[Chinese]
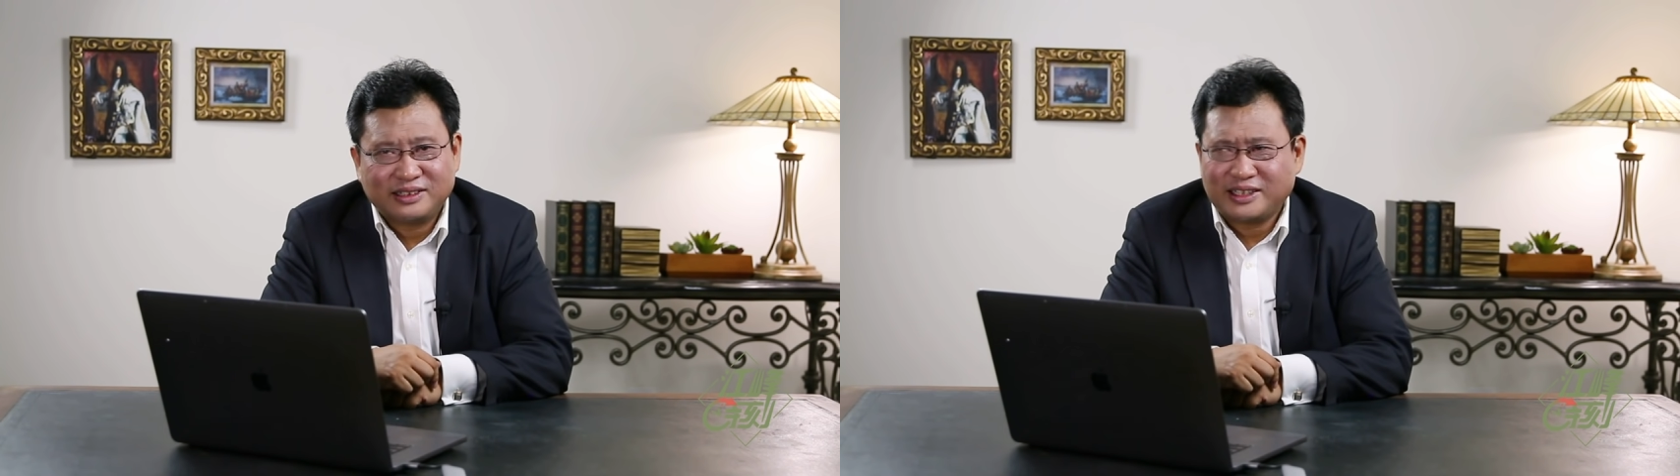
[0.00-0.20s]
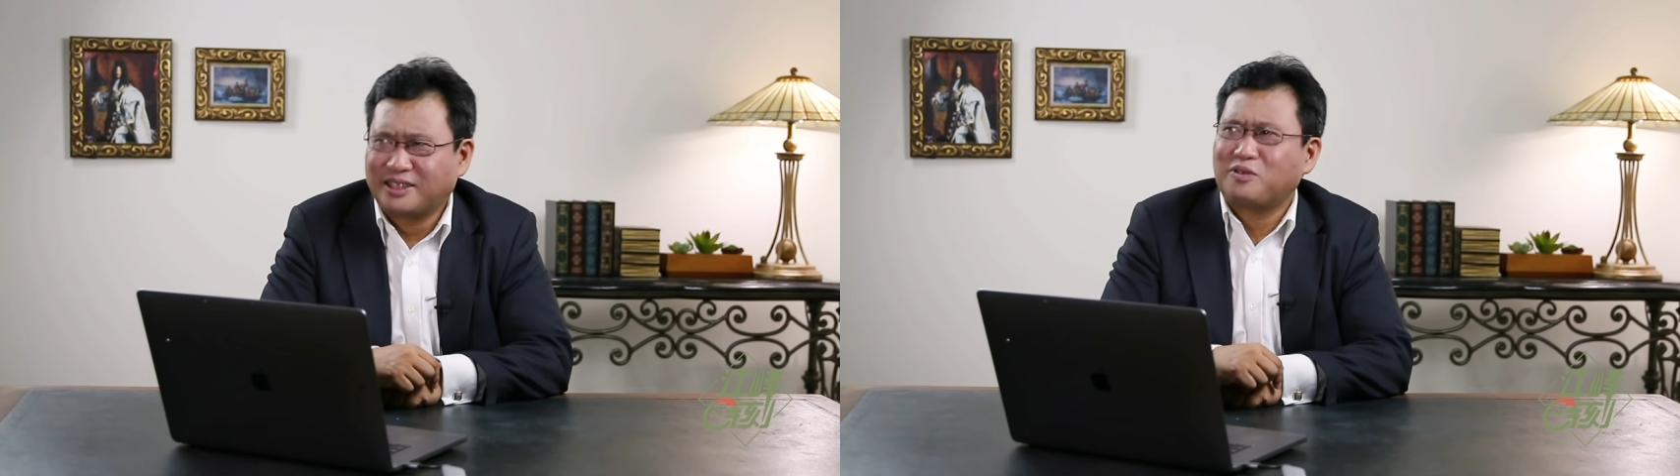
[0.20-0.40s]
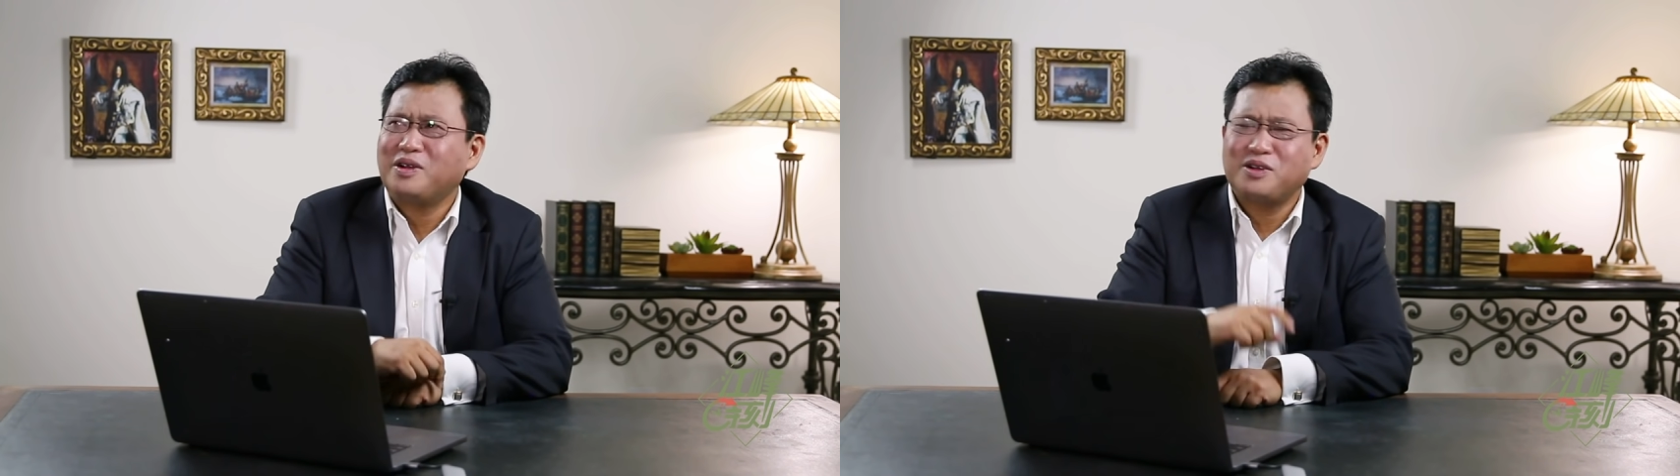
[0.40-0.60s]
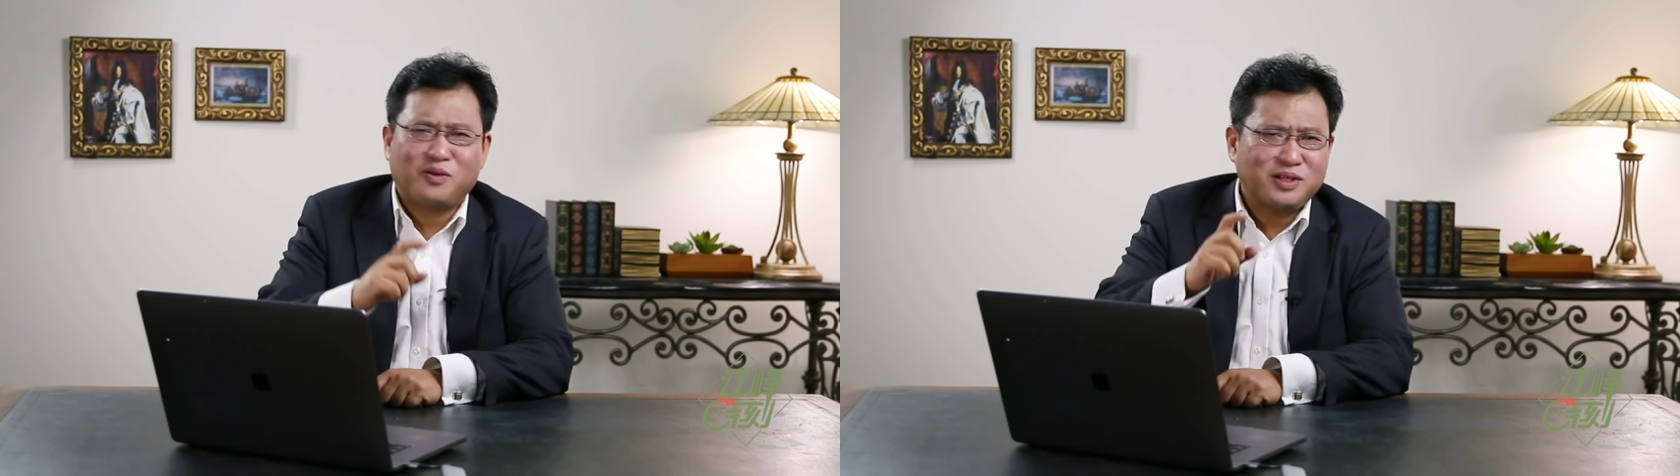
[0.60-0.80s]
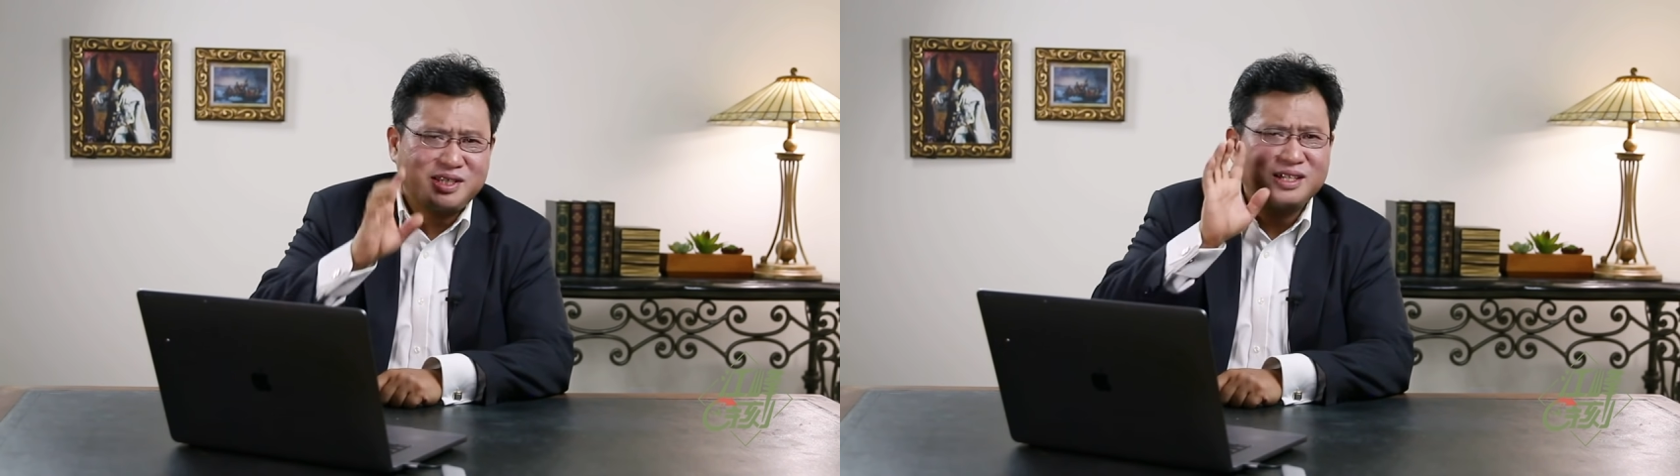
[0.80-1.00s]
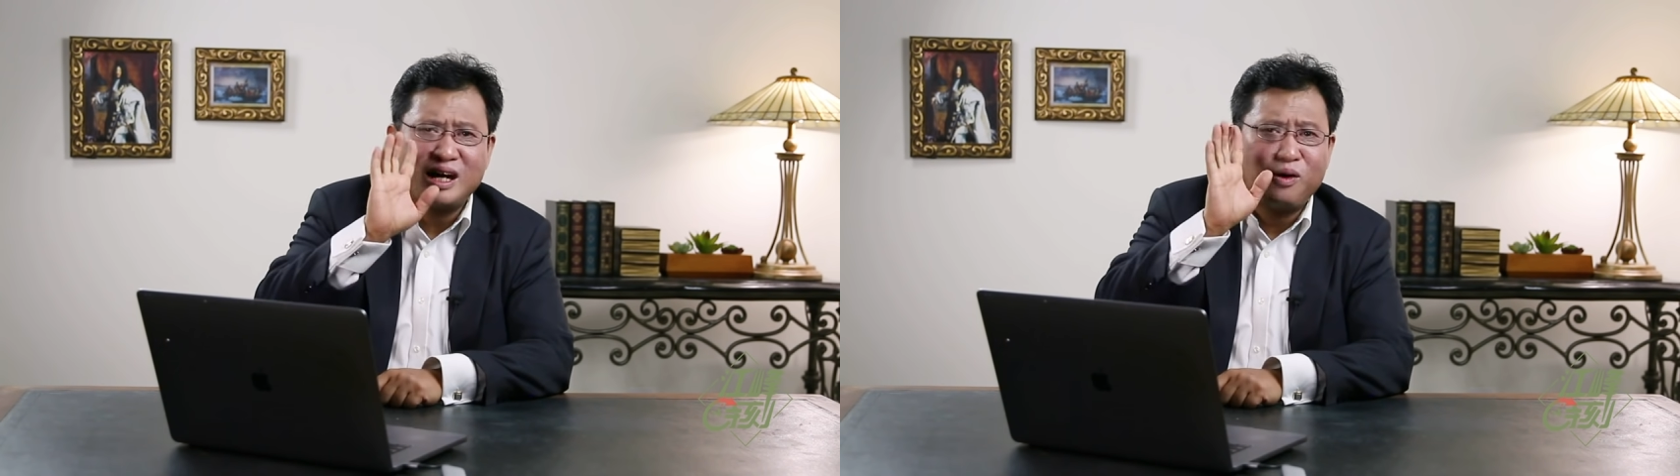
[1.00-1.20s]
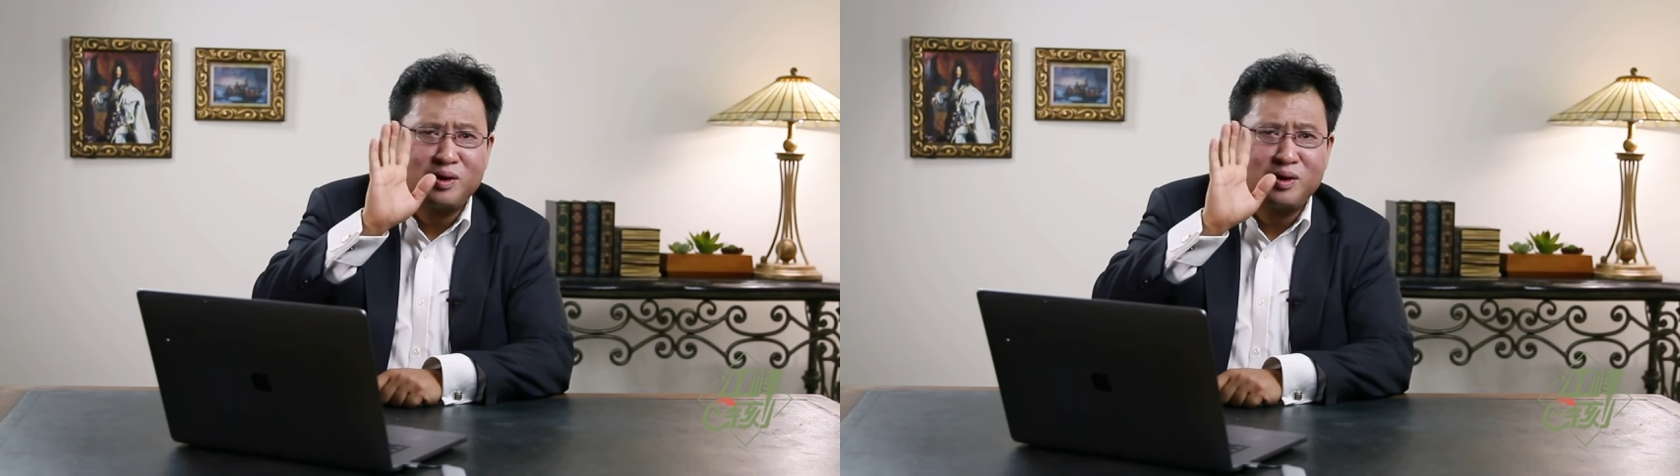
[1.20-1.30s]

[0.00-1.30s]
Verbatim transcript: 哎，光香港